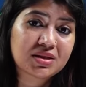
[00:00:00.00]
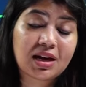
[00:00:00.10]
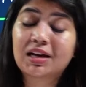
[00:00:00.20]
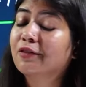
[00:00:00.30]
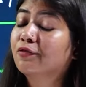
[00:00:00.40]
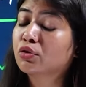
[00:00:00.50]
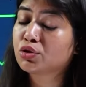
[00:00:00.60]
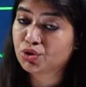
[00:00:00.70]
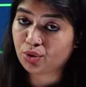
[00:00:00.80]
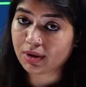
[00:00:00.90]
के लिए फोर
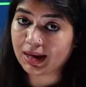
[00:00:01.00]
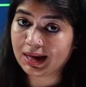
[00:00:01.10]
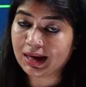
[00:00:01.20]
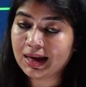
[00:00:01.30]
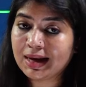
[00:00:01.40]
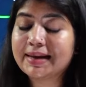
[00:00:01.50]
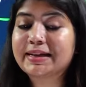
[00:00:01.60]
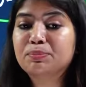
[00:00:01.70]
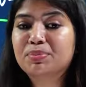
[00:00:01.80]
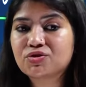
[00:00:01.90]
श्योर है
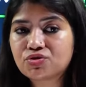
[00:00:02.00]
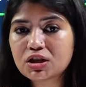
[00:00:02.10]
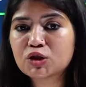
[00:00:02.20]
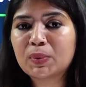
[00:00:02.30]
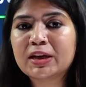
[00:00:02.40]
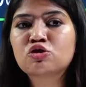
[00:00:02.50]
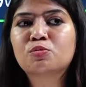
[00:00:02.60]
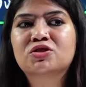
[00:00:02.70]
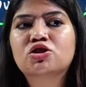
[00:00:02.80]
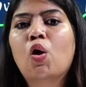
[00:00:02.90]
लेकिन पच्चीस में जो
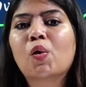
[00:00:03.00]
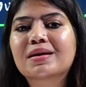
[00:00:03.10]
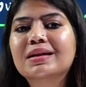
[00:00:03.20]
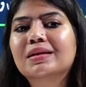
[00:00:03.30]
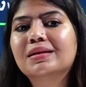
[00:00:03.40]
बच्चे ऑलरेडी